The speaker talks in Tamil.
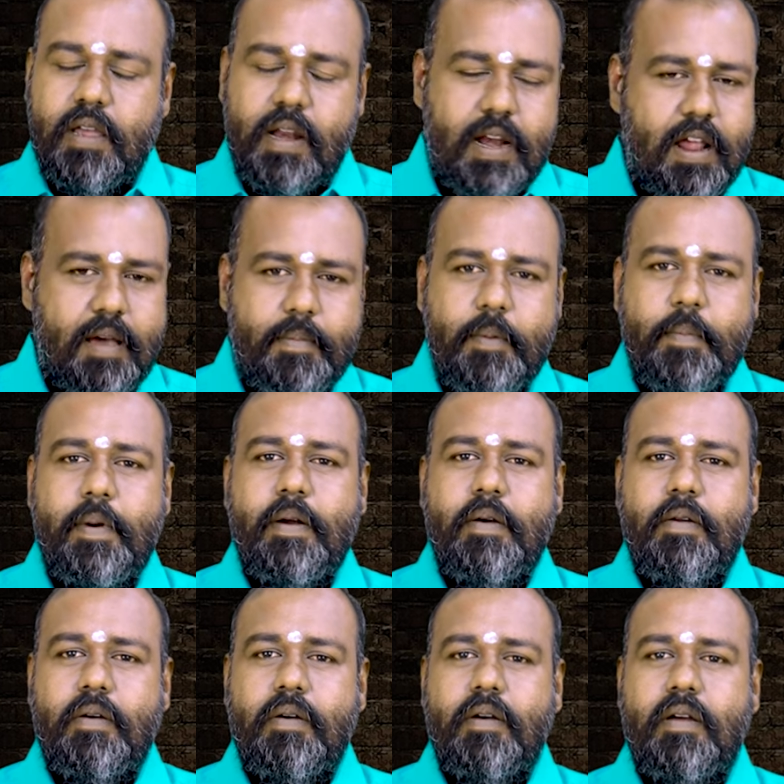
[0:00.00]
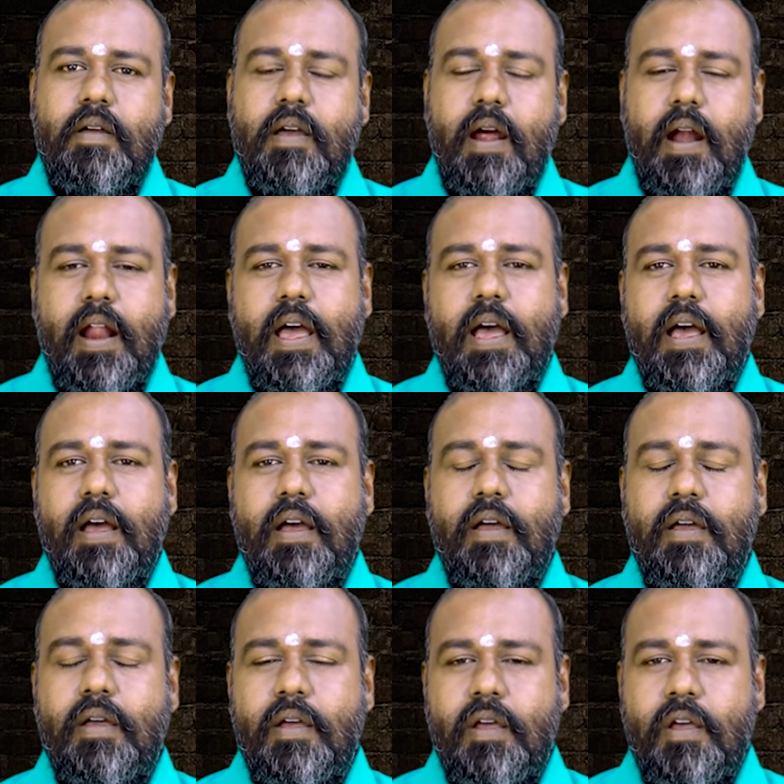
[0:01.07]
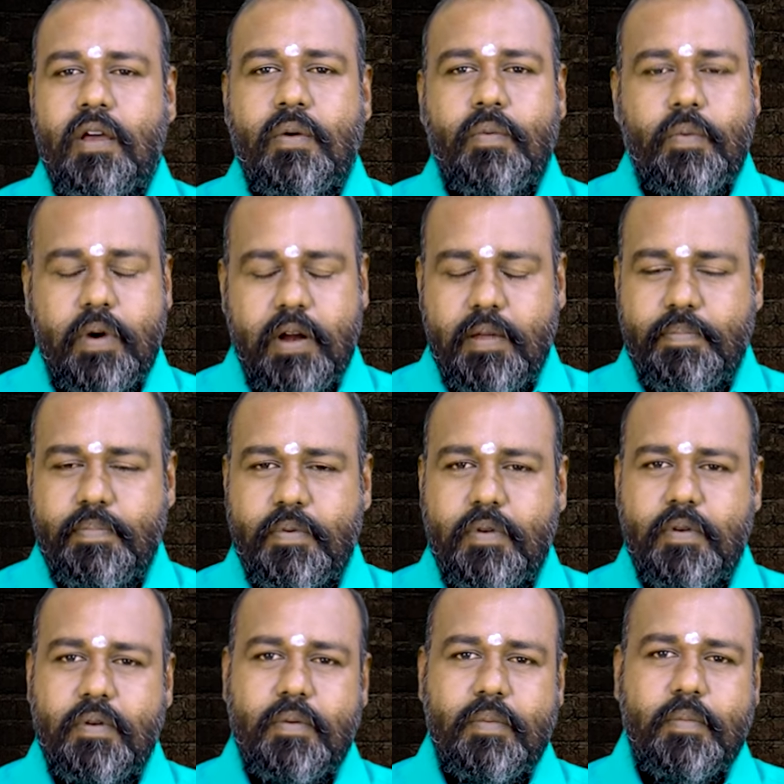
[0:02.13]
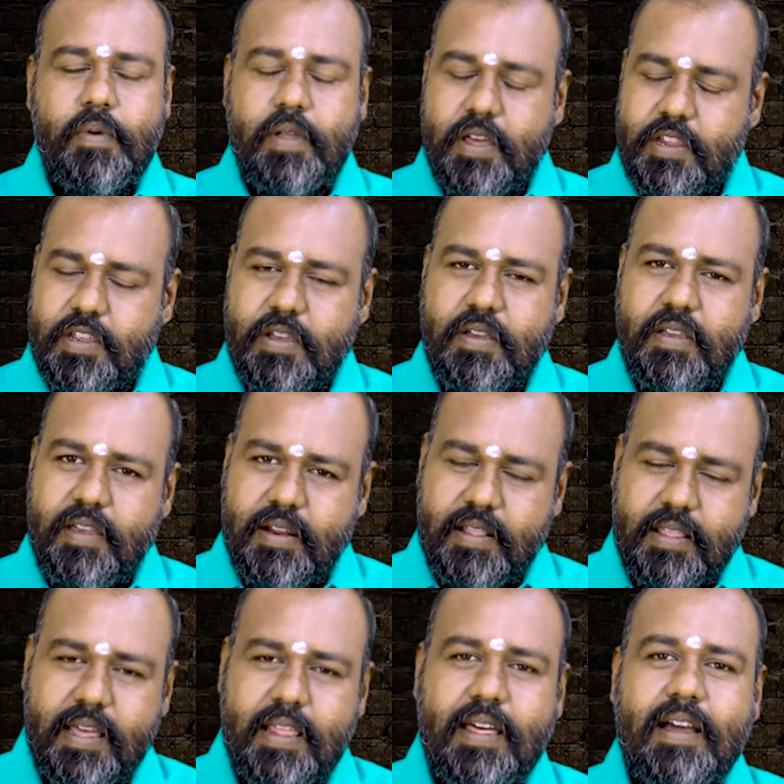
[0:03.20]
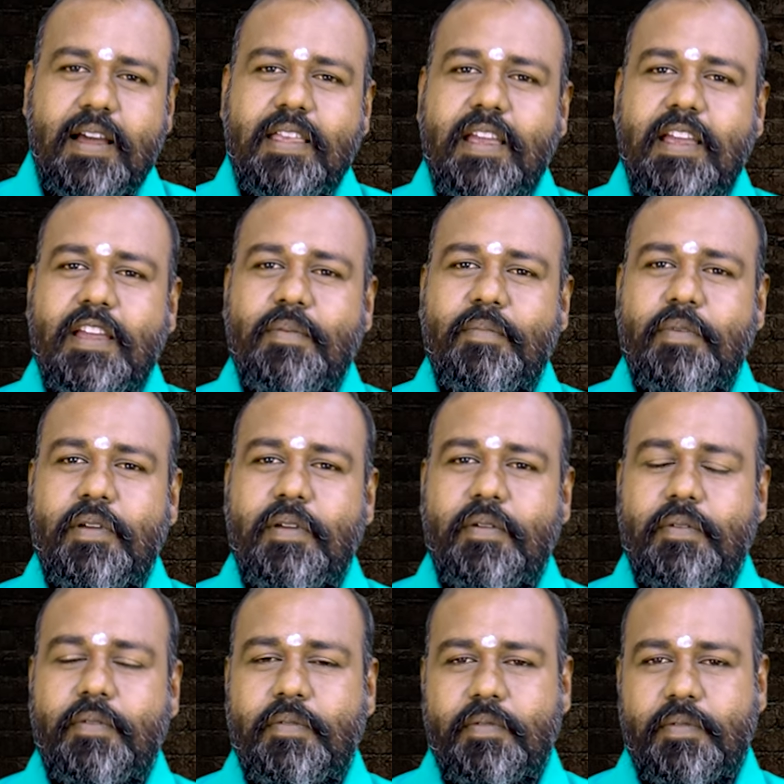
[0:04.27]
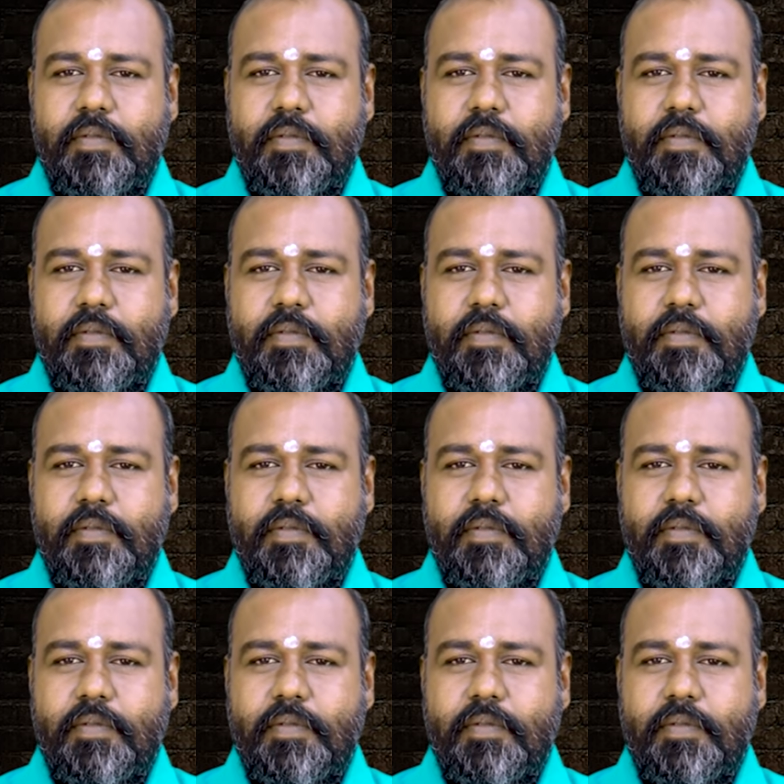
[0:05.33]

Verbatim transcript: எல்லாமும் பண்ணணும் ஆனால் உழைப்பும் முயற்சியும் இருந்தால் தாங்க ஜெயிக்க முடியும்